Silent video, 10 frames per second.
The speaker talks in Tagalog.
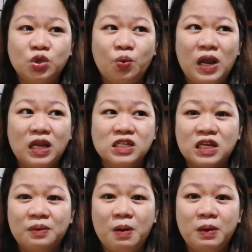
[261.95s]
So, wala na
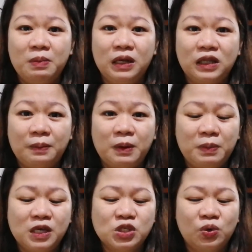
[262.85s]
silang mabibili yung
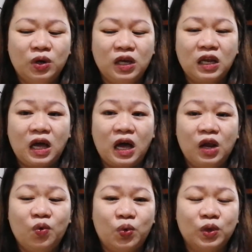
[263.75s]
tagpipiso. Kaya
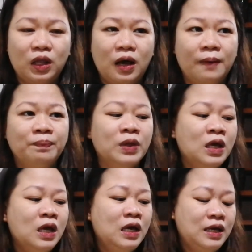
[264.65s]
nakakalungkot na.
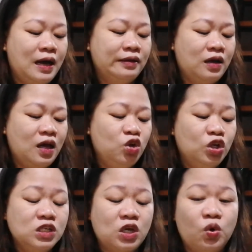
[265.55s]
Yan, kaya
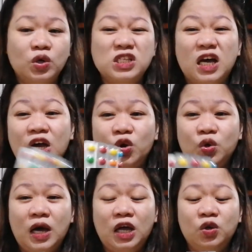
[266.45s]
yun ang isa ko, isa
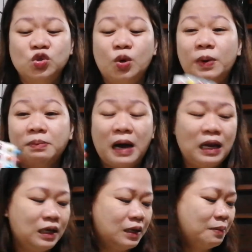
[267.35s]
ngayon na ano, sobrang
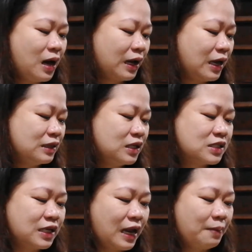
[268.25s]
mahal na ng mga
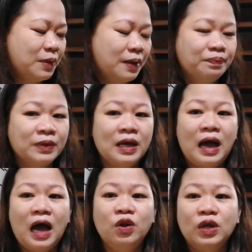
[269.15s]
candies Grabe. Rabbit
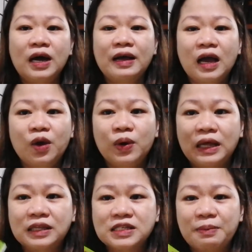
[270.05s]
ano na ang gagawin
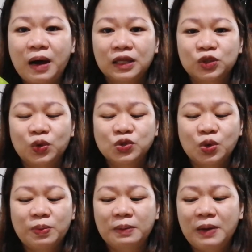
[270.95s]
natin sa mga to.
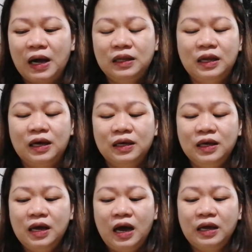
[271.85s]
Sobrang mahal na.
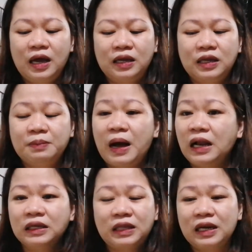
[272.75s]
Ayan,
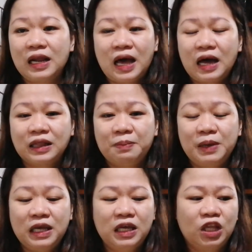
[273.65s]
nagmahal na talaga lahat ng
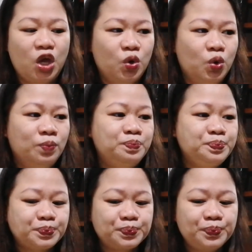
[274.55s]
bilihin ngayon.
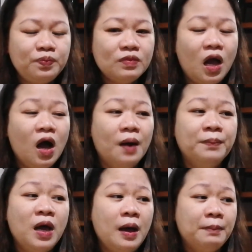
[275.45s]
Um,
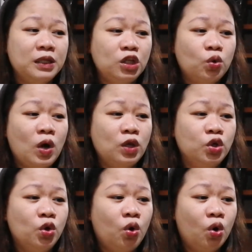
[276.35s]
pati itong
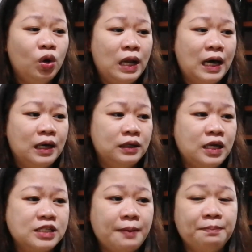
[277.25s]
ano, yung cola
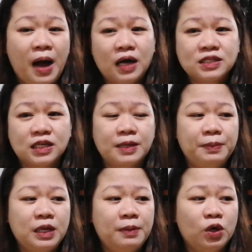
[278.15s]
na isang box,
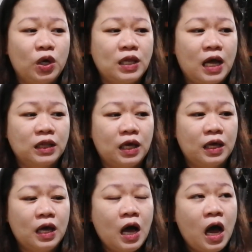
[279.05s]
kasi binibili ko yan
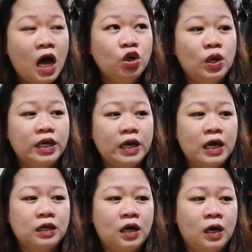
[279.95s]
dati, ano lang
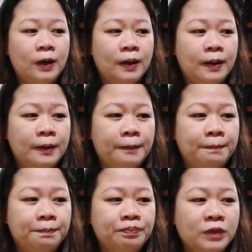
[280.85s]
yan,
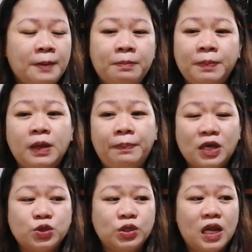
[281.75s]
um, 50
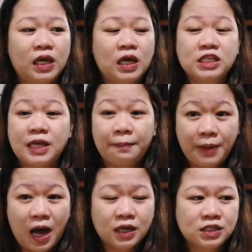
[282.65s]
pesos lang yan isang
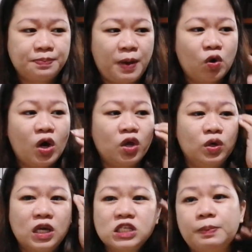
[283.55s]
box. Pero
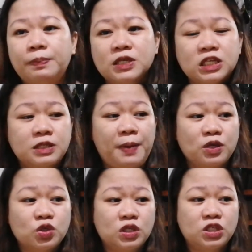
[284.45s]
ngayon is 56
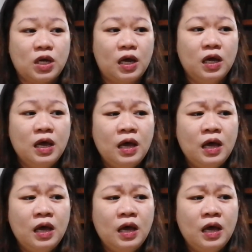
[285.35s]
pesos na siya.